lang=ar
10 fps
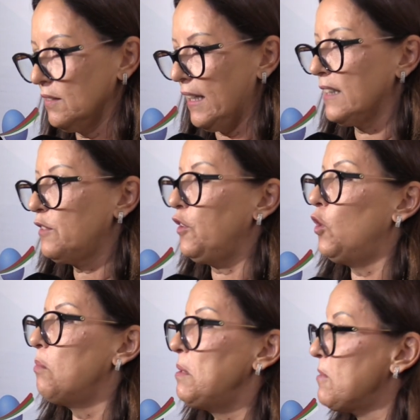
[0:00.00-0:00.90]

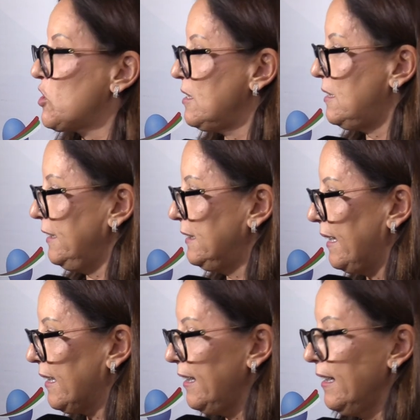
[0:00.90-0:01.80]
ندفعوهم للمجلس
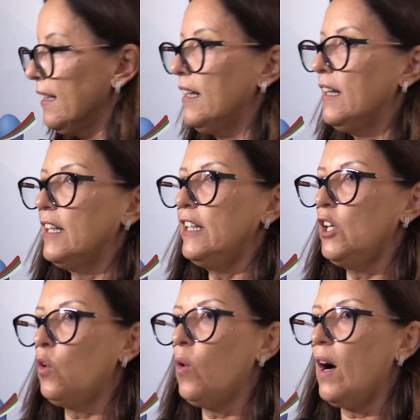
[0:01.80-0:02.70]
الاداري
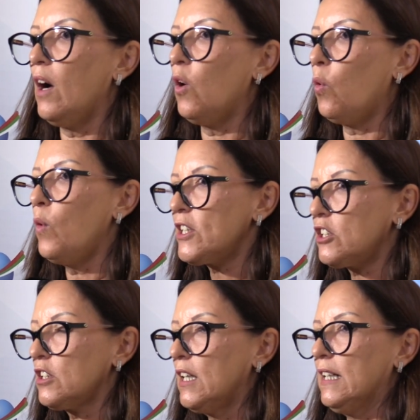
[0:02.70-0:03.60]
اللي هو واش